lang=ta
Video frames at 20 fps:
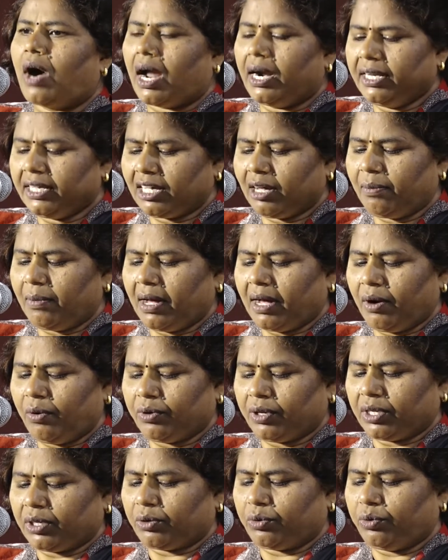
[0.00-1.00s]
அணுக்கமாக
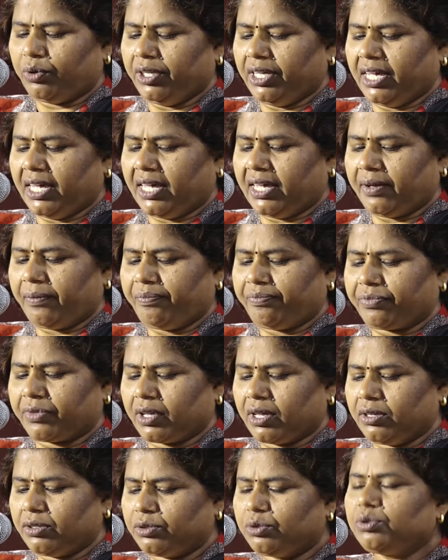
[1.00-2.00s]
உணரக்கூடிய
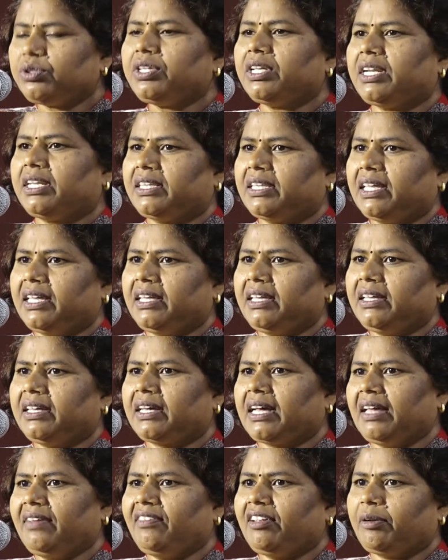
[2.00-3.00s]
சூத்திரத்தை
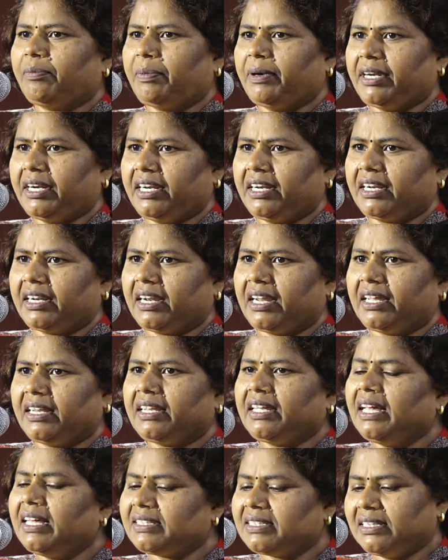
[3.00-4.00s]
கைவரப்பட்டிருக்கிறார்
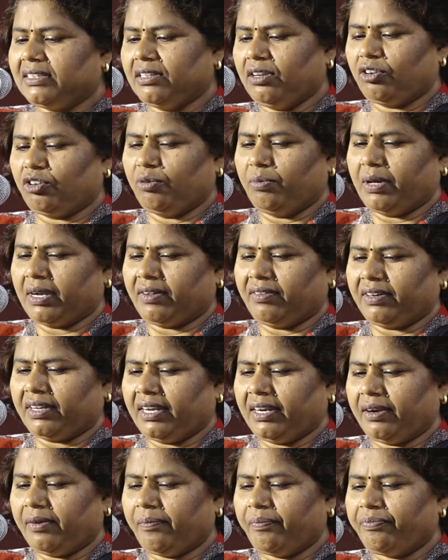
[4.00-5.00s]
எஸ் செந்தில்குமார்
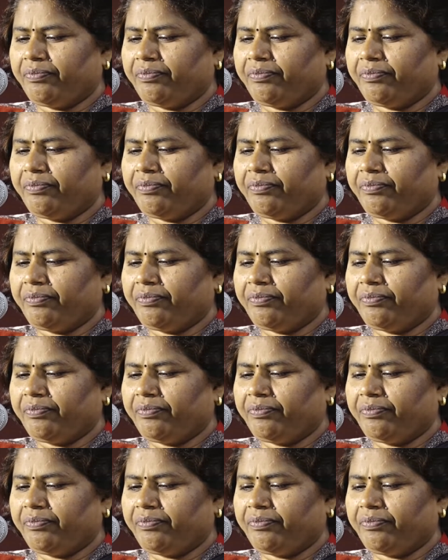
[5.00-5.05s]
அவர்கள்